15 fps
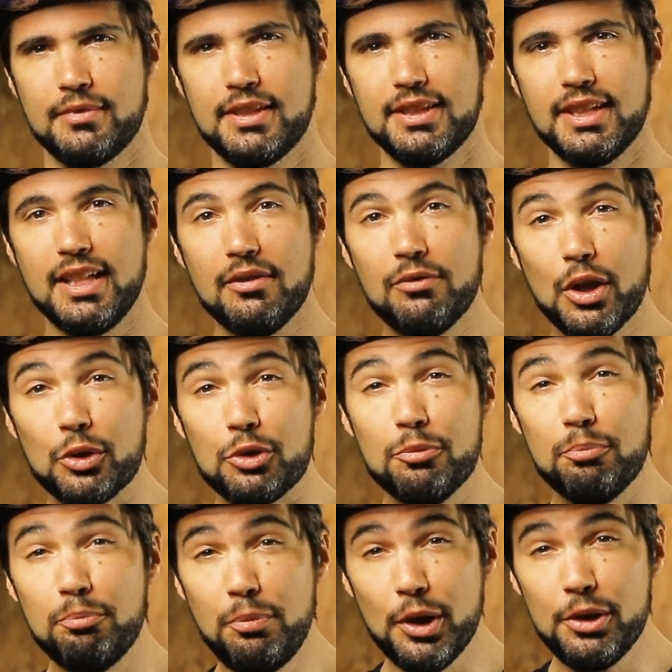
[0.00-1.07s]
c'est d'avoir
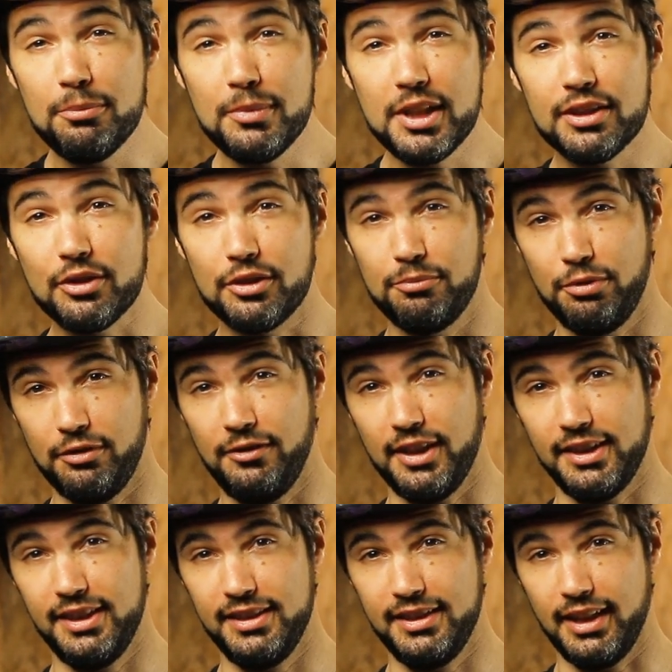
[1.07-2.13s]
une bonne méthode pour
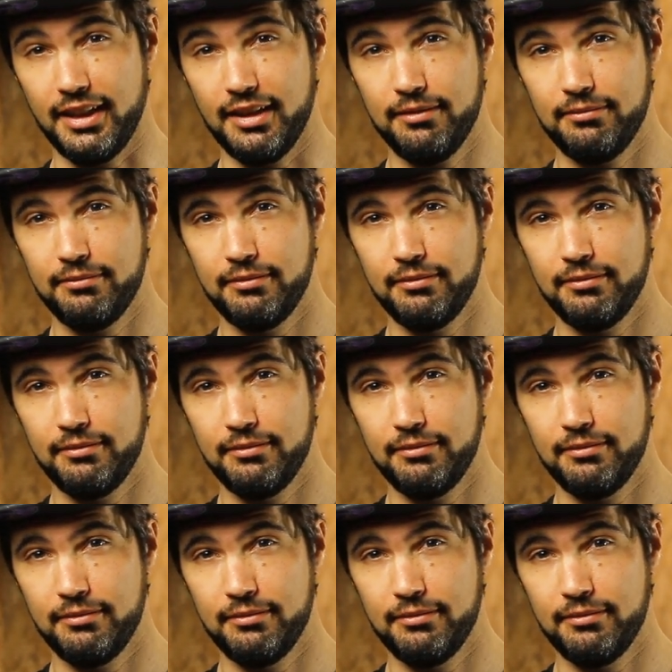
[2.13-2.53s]
faire ces sags.